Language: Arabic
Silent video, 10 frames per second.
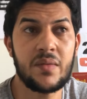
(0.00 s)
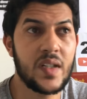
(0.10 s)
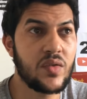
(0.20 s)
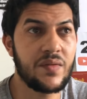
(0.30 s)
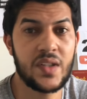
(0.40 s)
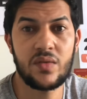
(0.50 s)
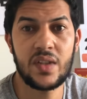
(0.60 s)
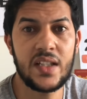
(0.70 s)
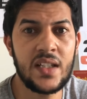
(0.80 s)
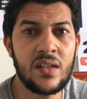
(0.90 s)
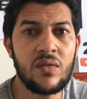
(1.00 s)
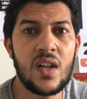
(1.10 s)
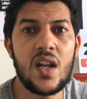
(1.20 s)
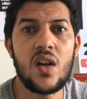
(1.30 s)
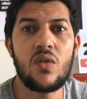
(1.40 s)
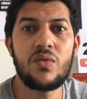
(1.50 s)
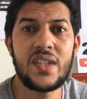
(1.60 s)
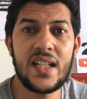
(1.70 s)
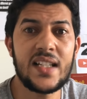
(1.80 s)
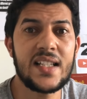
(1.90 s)
تبقى تشوف شنو كيديروا
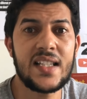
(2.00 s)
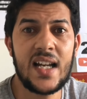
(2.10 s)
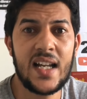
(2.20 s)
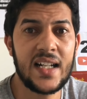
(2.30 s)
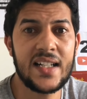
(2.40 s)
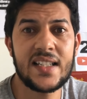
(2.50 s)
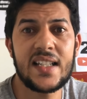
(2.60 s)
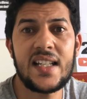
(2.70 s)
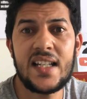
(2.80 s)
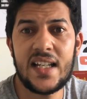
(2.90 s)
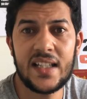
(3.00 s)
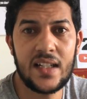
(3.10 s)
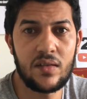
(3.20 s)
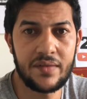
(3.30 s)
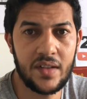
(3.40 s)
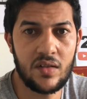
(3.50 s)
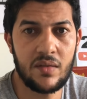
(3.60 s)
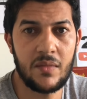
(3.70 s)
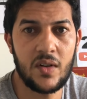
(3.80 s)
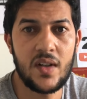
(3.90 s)
وانت ديك الساعه راك كتكري هذاك
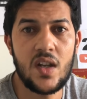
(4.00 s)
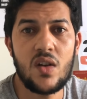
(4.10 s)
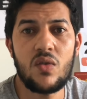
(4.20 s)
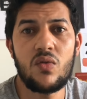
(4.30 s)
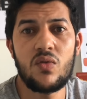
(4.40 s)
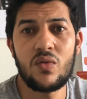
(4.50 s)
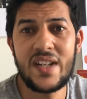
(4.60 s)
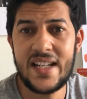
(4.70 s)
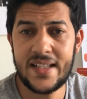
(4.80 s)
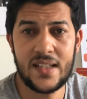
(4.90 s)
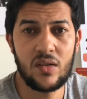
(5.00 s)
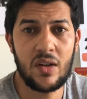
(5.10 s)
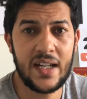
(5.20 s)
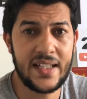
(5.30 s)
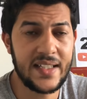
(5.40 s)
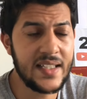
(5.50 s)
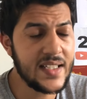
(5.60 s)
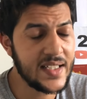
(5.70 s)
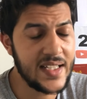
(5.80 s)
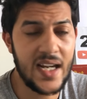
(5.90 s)
لونفيرونمون والناس الاخرى اللي
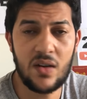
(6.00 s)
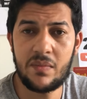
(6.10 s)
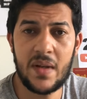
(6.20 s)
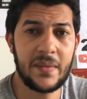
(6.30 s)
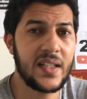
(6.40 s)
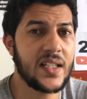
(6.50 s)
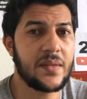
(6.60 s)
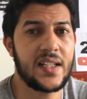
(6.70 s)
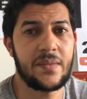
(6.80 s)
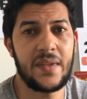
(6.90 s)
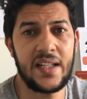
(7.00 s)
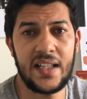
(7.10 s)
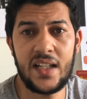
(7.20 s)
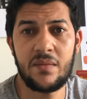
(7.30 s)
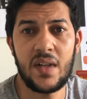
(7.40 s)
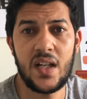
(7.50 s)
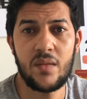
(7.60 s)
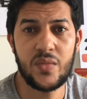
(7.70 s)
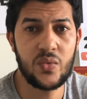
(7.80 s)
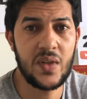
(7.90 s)
قلت كتحاول ما يمكن كتبقى تبعد عليهم
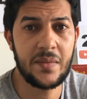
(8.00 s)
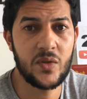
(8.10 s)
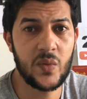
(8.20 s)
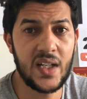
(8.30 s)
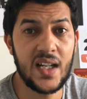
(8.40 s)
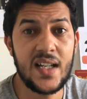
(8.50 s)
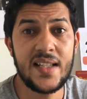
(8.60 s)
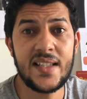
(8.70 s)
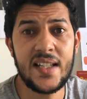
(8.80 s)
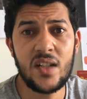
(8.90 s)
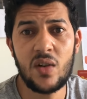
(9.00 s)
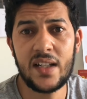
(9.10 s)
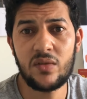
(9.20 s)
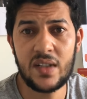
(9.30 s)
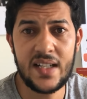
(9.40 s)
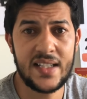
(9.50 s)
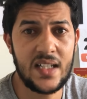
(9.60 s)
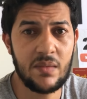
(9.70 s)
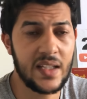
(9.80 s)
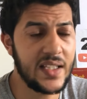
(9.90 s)
بشويه بشويه سينو هادوك الناس
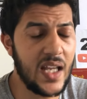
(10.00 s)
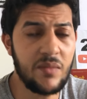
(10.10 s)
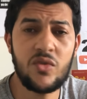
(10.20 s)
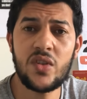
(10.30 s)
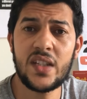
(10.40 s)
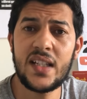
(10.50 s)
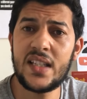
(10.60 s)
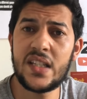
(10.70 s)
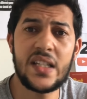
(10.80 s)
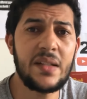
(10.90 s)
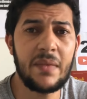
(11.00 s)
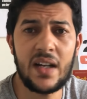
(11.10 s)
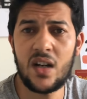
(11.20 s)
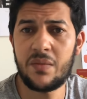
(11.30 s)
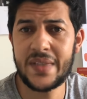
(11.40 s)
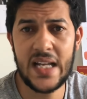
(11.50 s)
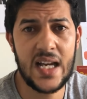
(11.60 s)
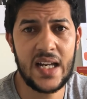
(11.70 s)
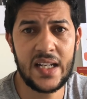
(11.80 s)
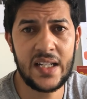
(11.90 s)
اللي ما كيدعموكش غادي تجي معاهم
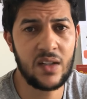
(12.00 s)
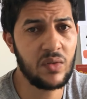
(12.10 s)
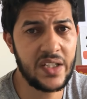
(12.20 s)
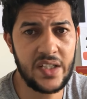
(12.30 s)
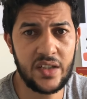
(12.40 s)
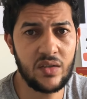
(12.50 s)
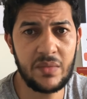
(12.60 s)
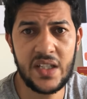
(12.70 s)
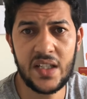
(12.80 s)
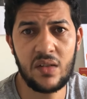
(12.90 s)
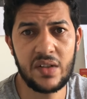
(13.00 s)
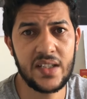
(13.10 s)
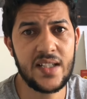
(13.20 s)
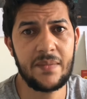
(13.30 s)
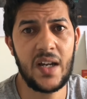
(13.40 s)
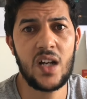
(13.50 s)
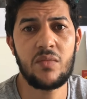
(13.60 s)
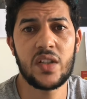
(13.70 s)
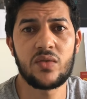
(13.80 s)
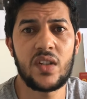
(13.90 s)
صريح وغتجي عندهم نيشان وغتجلس معاهم
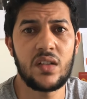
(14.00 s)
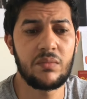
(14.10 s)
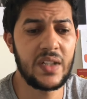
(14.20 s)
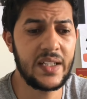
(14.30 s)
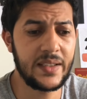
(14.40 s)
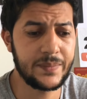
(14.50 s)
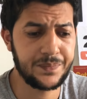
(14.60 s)
وغتقول لهم باللي